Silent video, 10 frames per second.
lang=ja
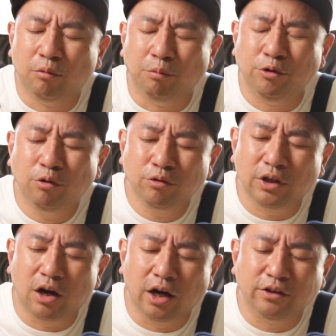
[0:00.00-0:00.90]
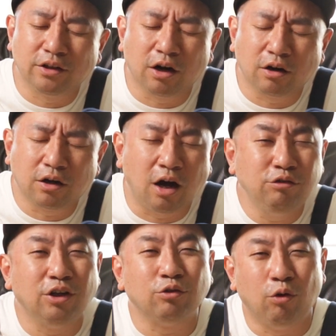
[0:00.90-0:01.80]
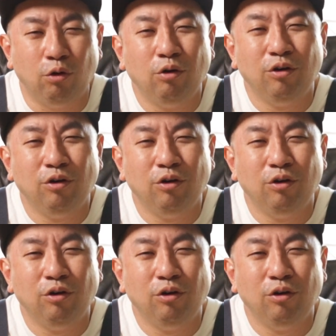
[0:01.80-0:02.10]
もうビヨンセが入ってたら買うでしょ